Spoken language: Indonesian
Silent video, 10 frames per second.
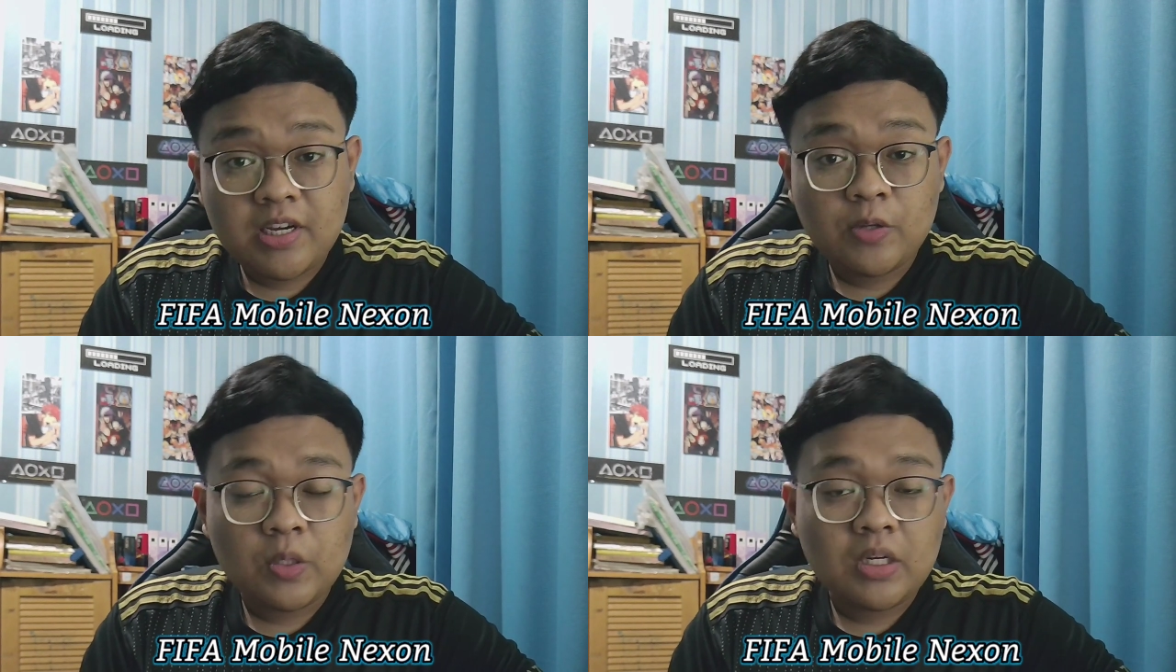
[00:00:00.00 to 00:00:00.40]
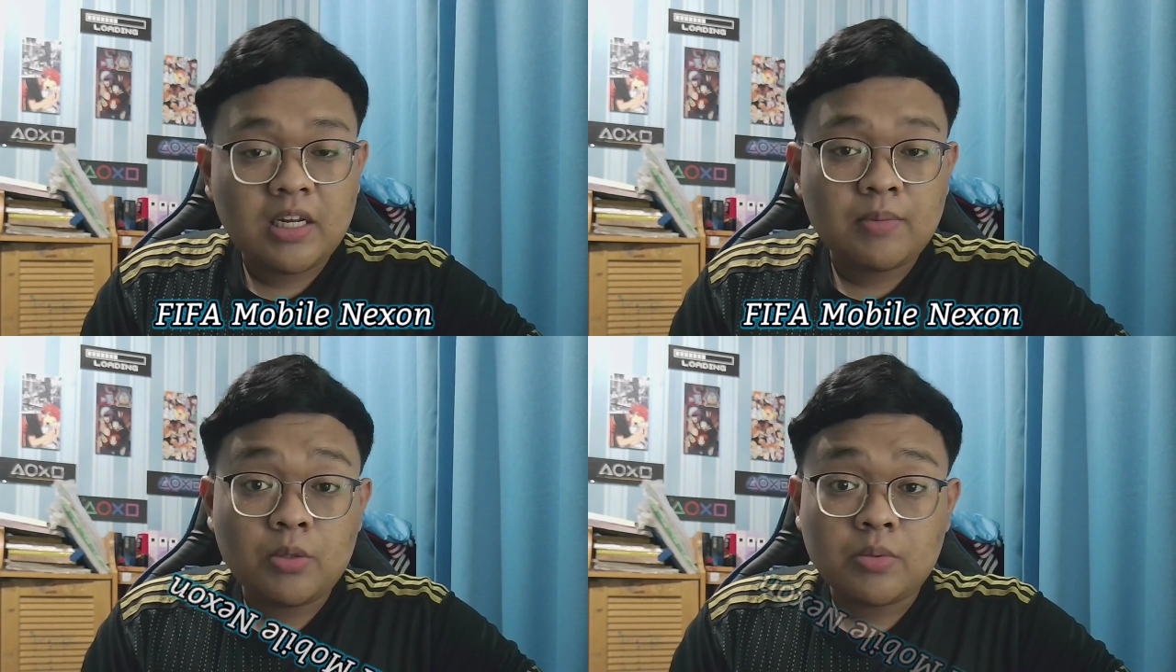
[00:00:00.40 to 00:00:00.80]
untuk
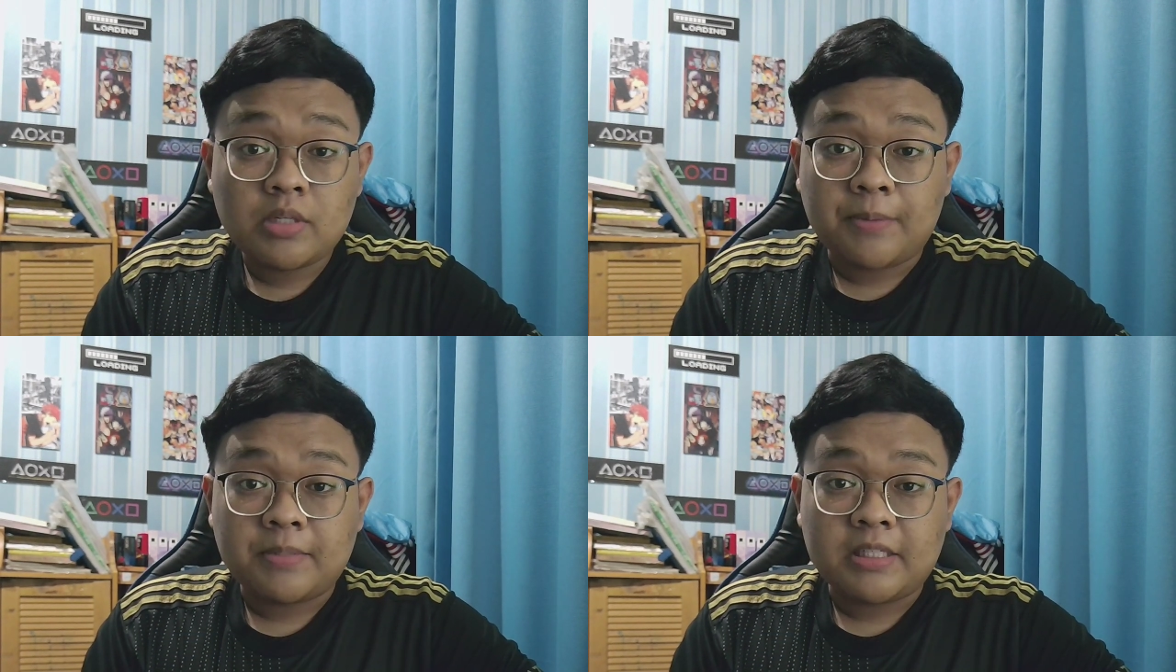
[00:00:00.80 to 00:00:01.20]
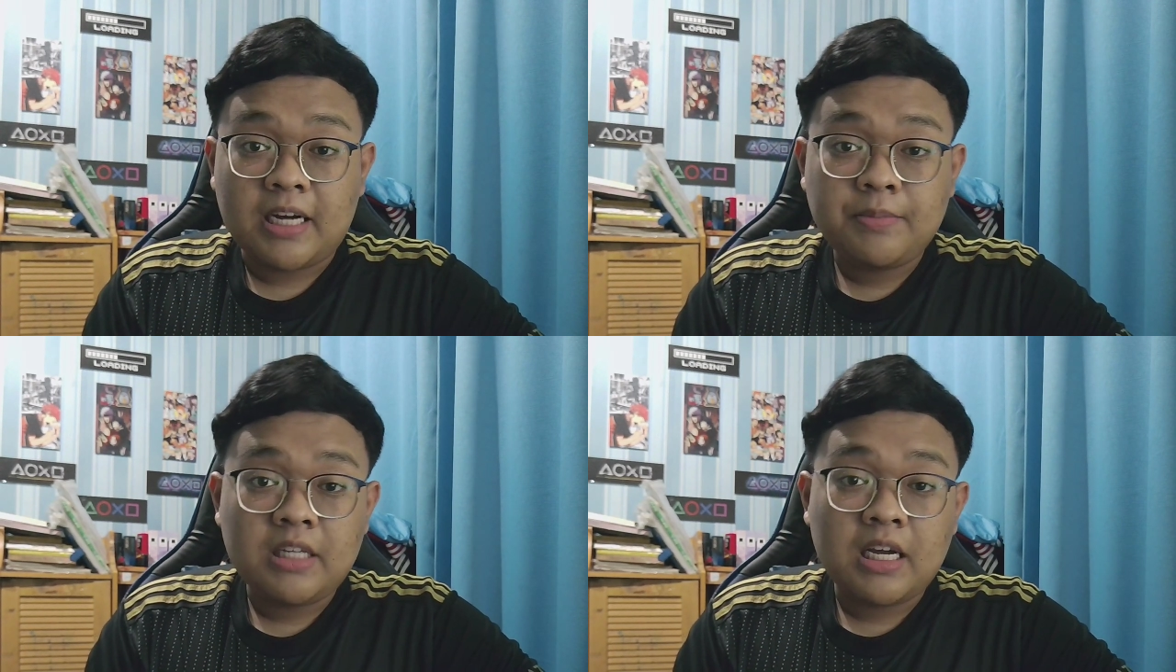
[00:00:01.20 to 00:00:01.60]
kalian yang belum
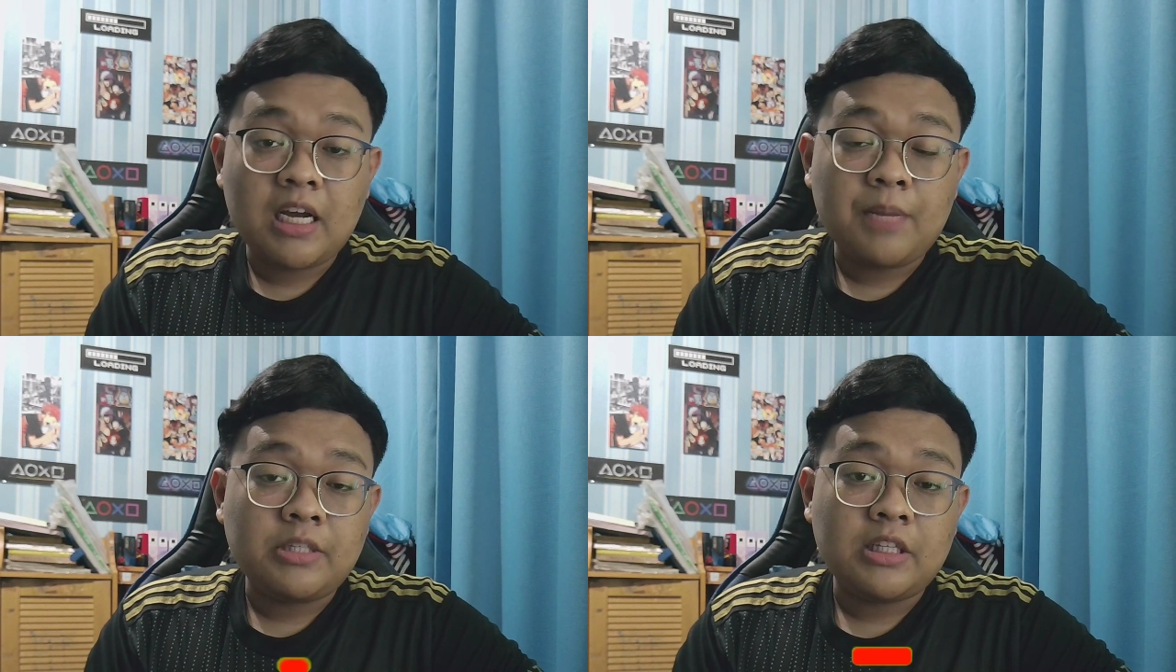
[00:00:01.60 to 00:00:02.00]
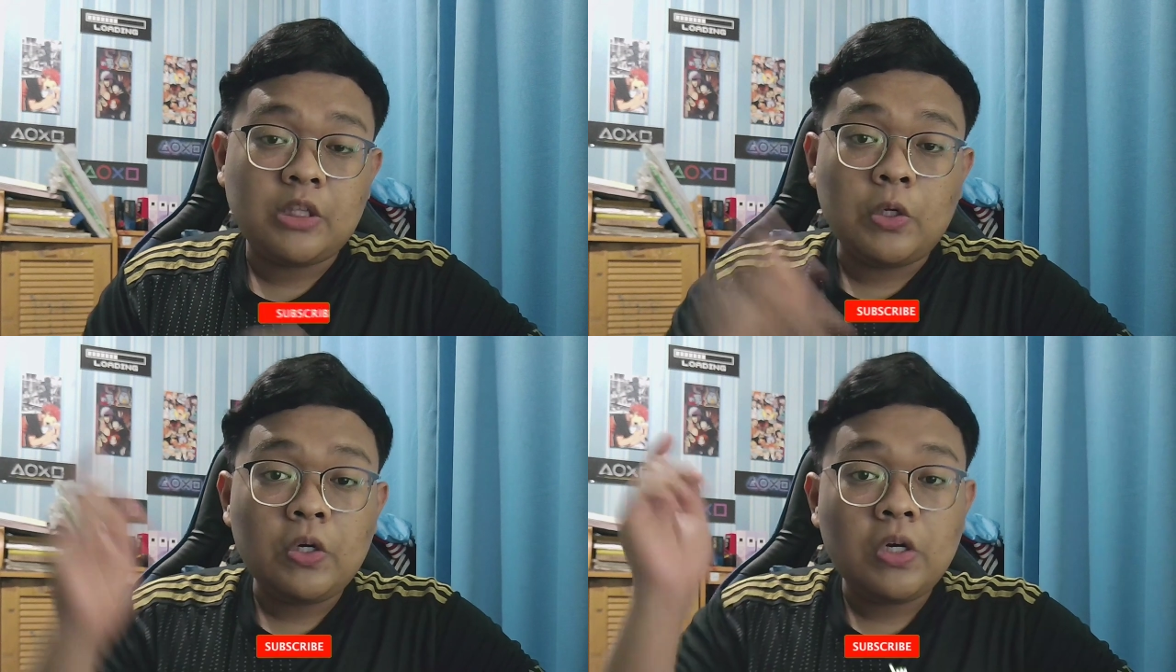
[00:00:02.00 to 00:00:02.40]
subscribe silahkan dipencet
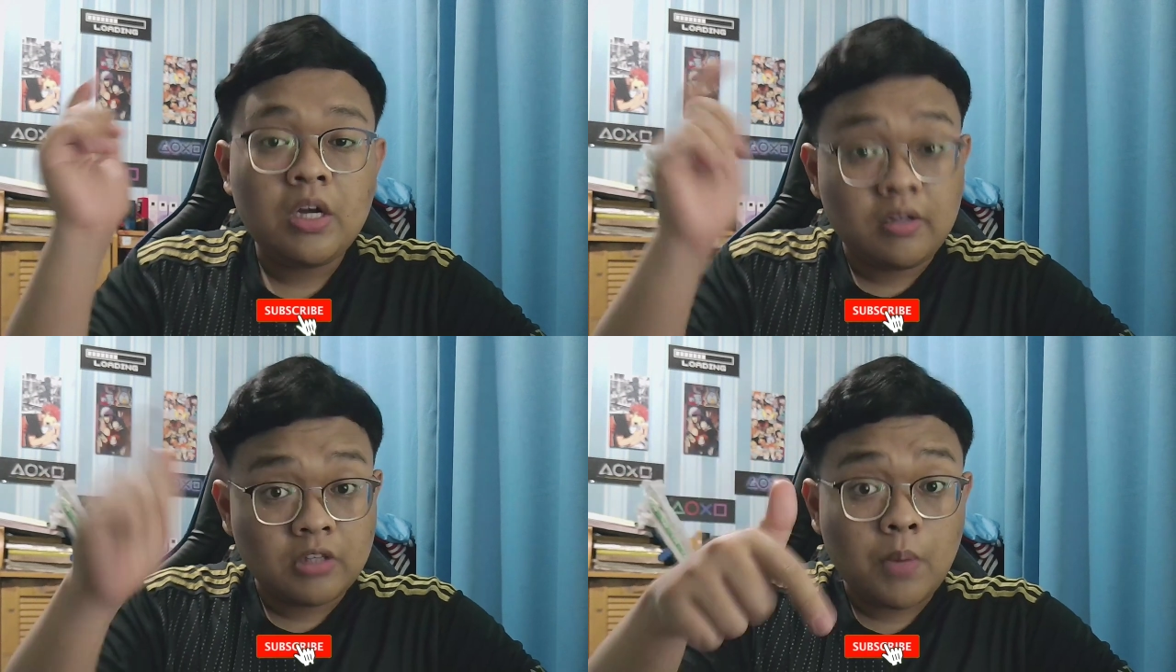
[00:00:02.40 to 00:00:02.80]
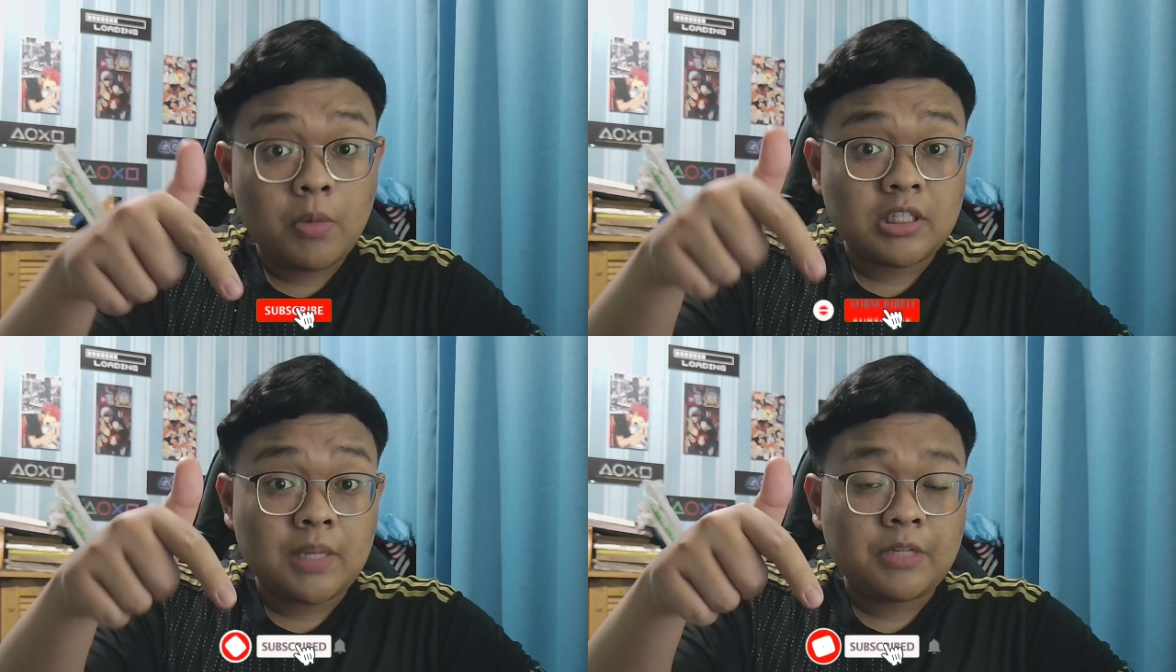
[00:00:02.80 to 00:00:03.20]
dulu
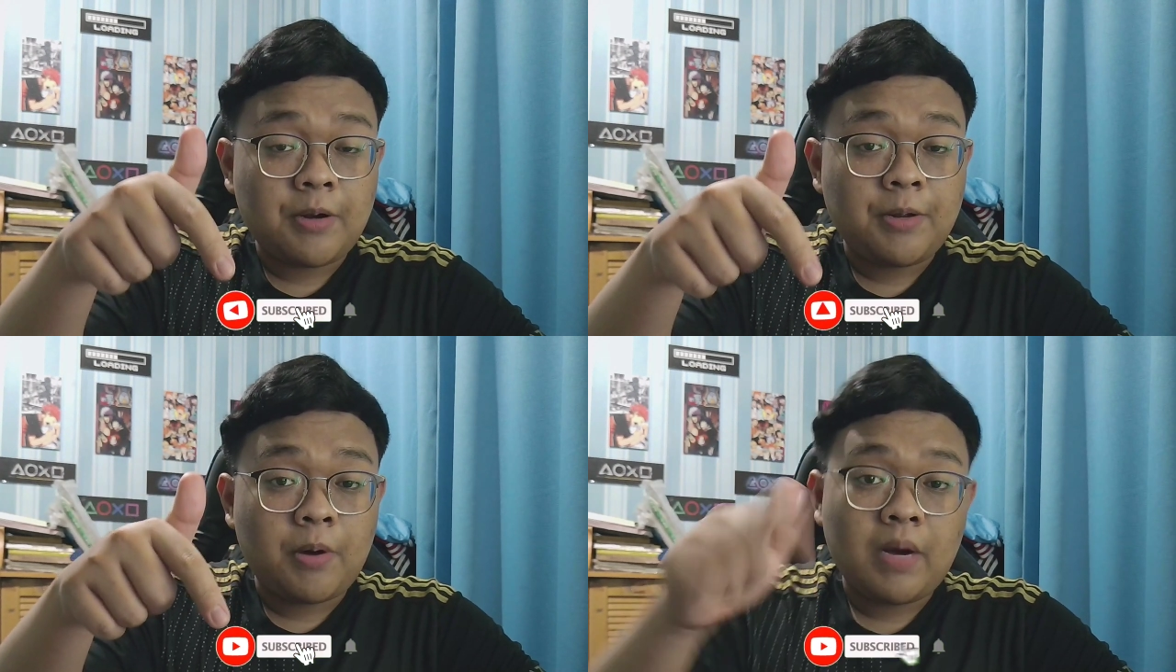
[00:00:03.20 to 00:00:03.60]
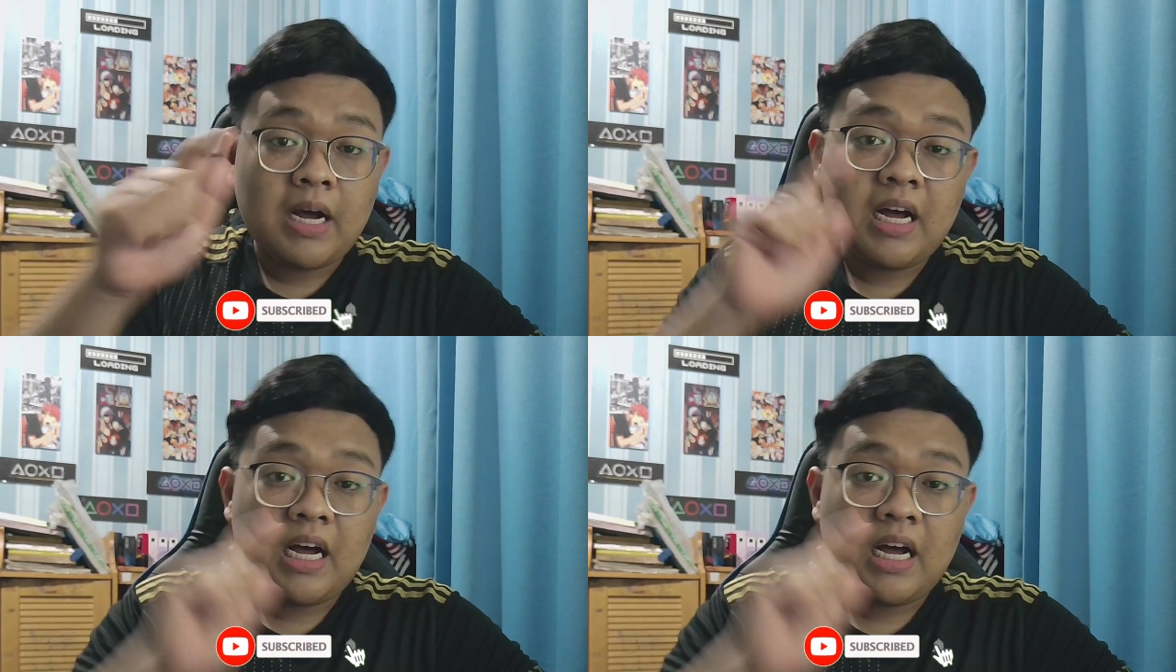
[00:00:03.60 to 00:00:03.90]
tombol subscribe di bawah,